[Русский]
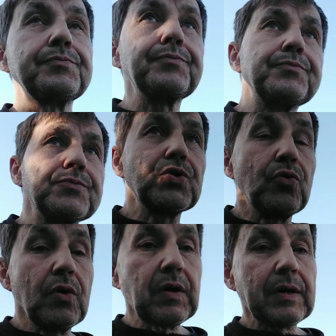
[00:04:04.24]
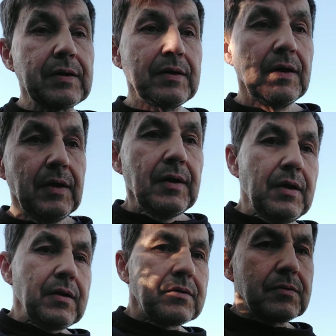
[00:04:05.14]
много,
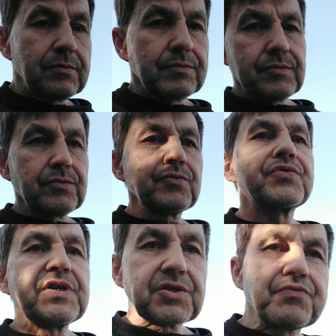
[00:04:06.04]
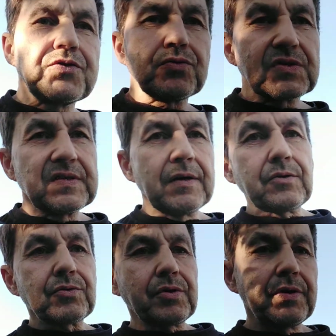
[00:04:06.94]
э, ну, все все
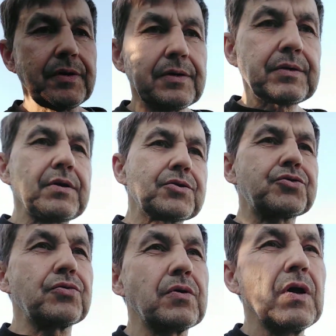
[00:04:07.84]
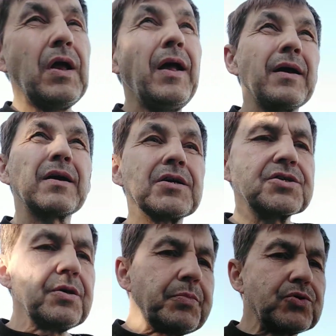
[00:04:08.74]
знают, так что
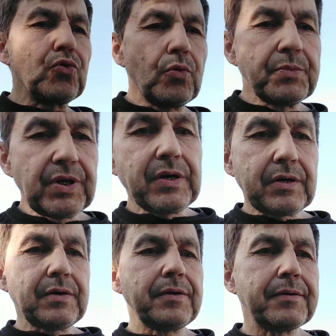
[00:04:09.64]
каждый питомник